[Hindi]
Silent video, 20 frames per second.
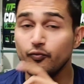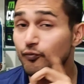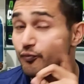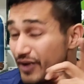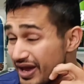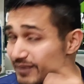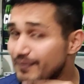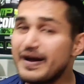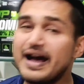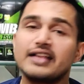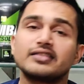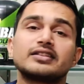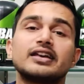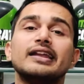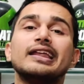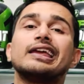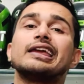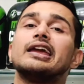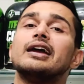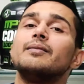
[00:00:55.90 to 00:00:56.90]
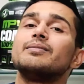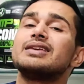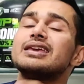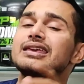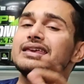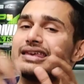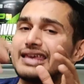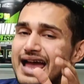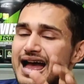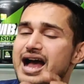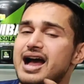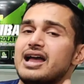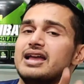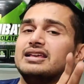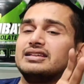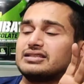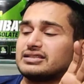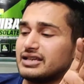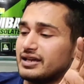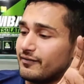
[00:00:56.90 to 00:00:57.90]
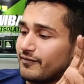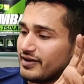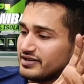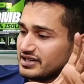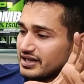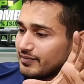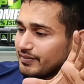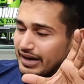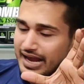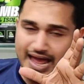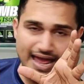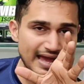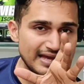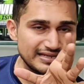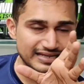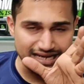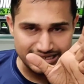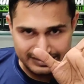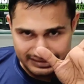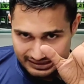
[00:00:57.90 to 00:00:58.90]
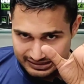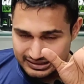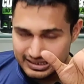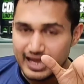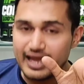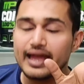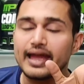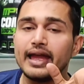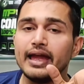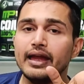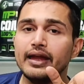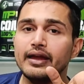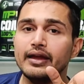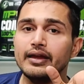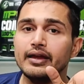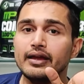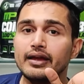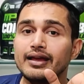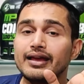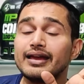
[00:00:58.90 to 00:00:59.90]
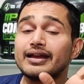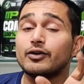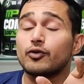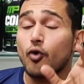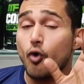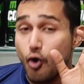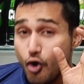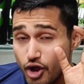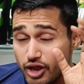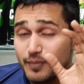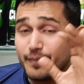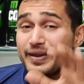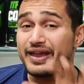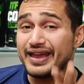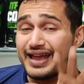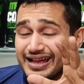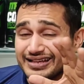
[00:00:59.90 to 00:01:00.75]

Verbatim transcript: फिर बात करेंगे हम कि क्या इससे वजन बढ़ाया जा सकता है कोई भी